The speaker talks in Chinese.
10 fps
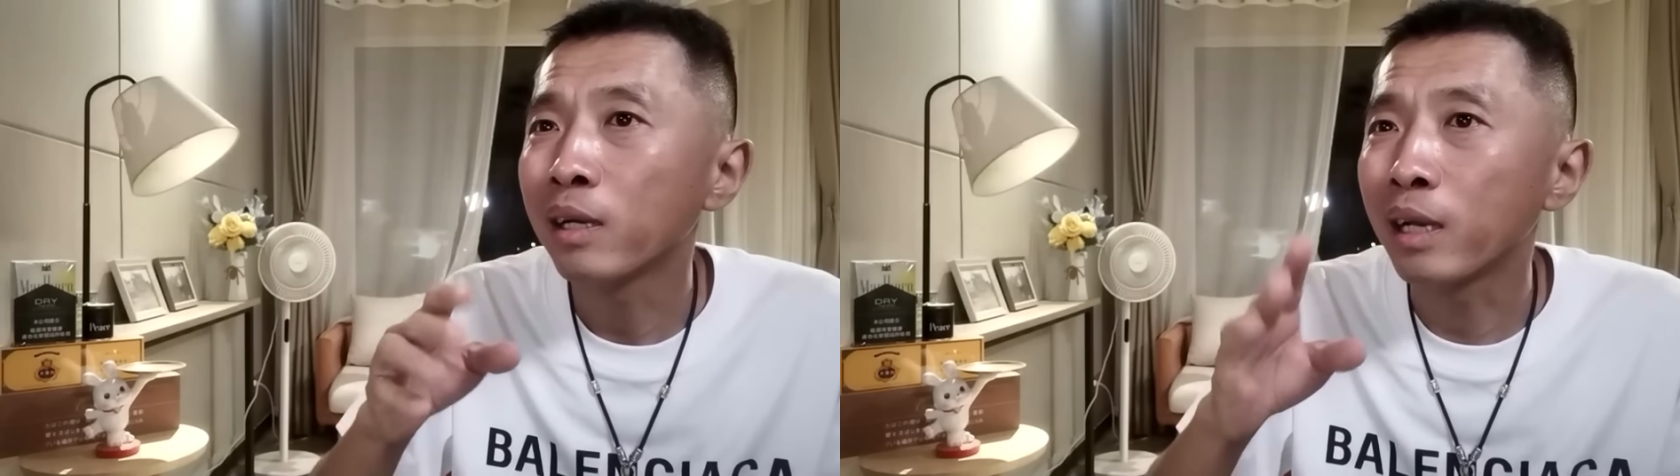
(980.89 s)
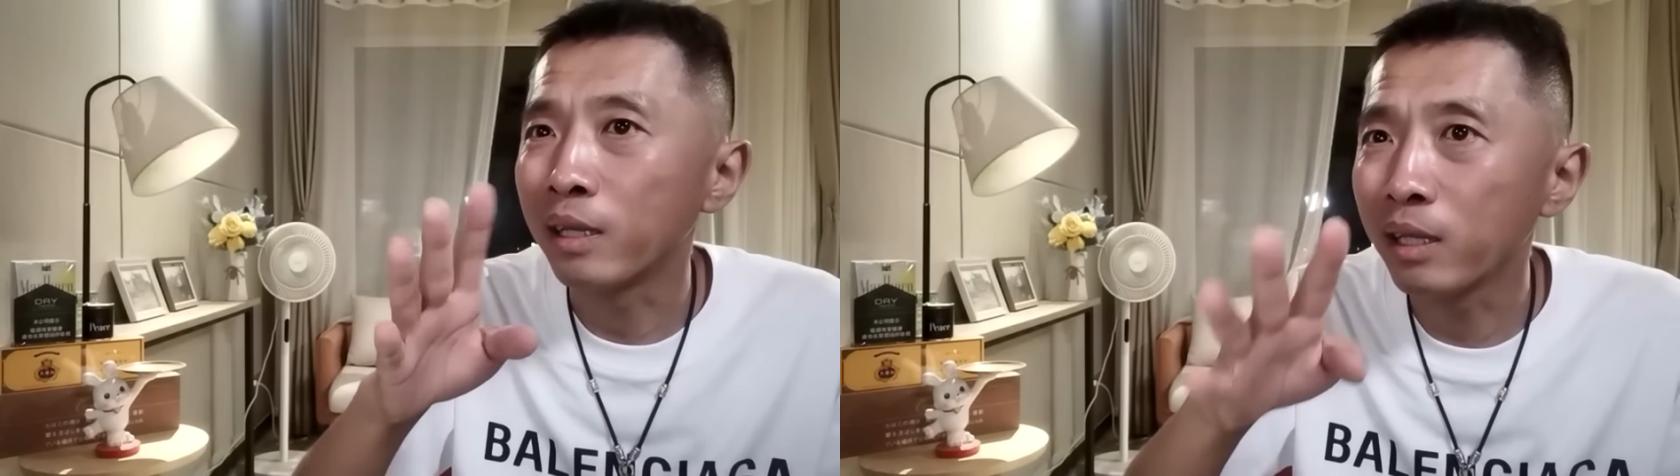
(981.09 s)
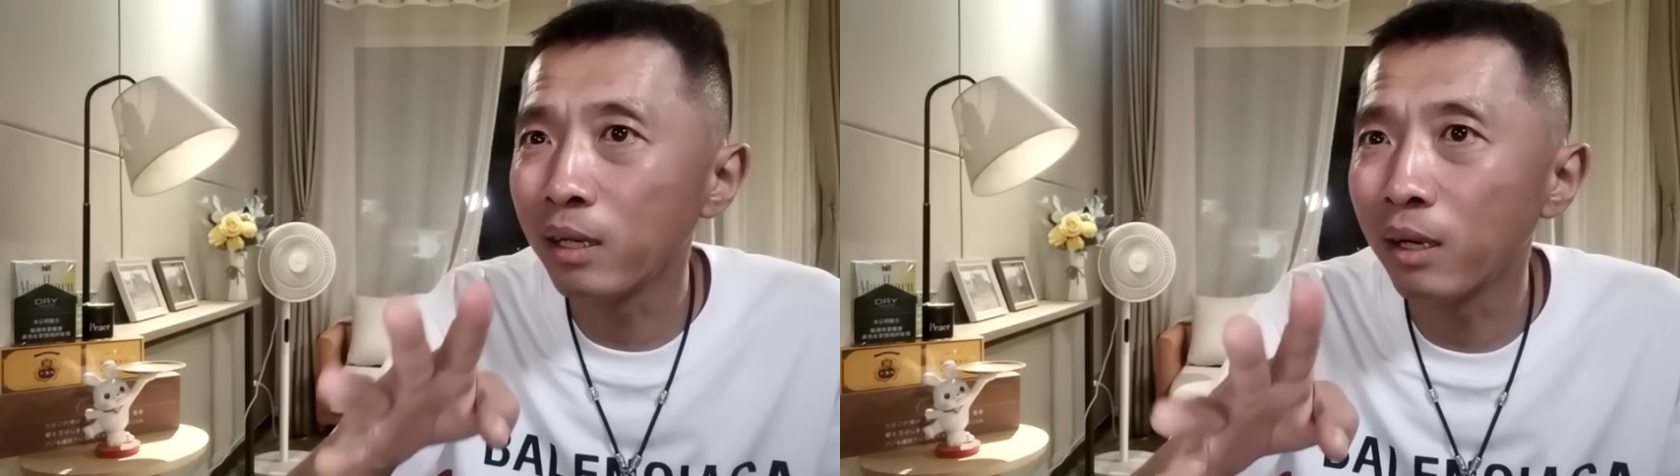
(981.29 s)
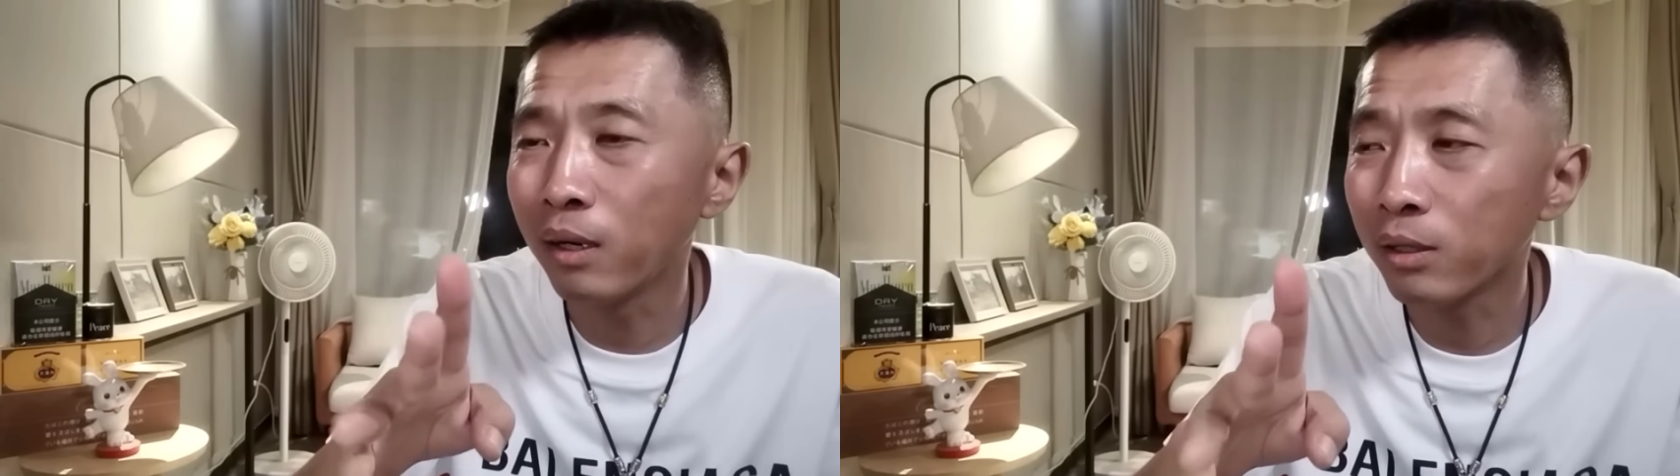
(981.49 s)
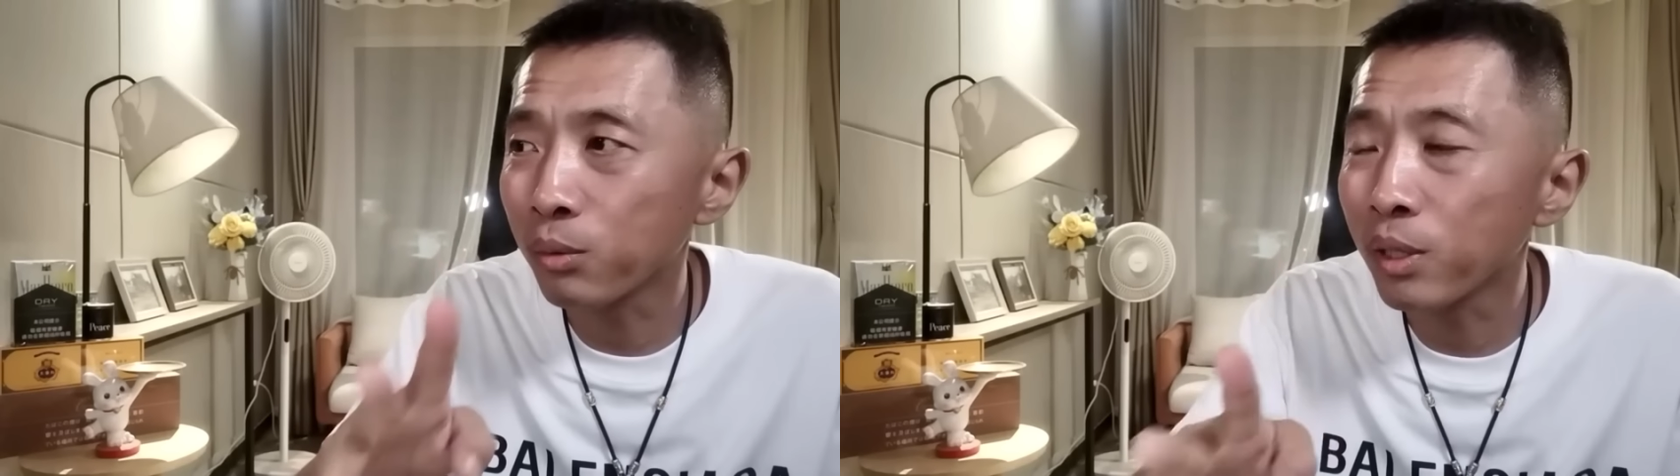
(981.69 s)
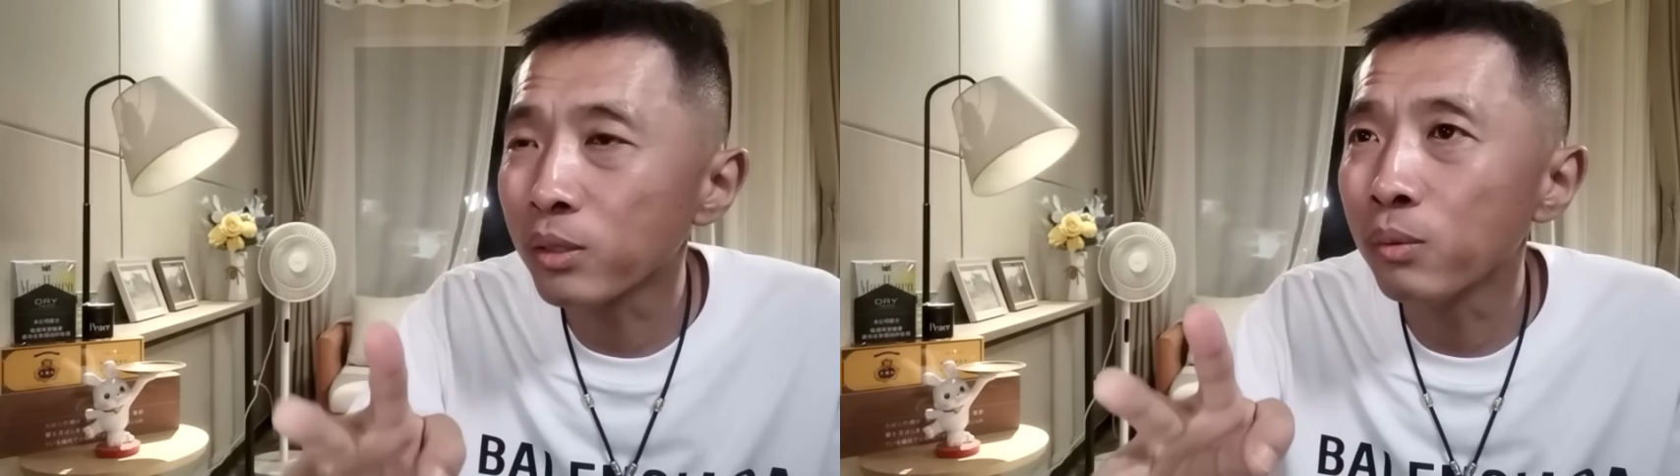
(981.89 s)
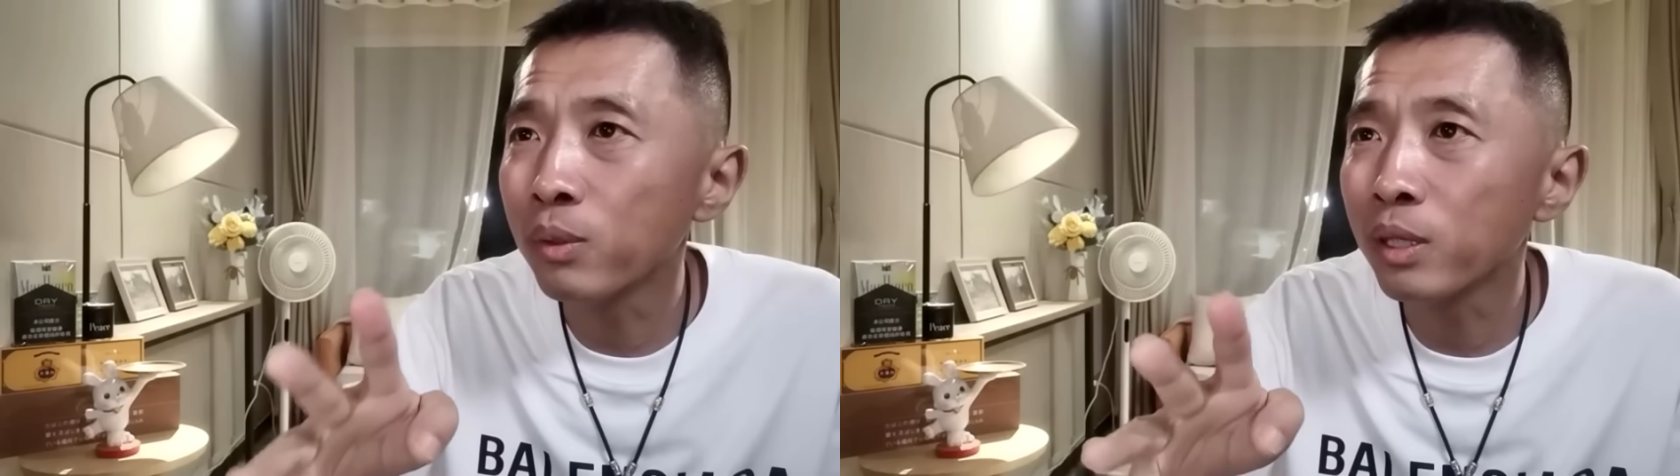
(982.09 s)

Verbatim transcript: 给那个孙德松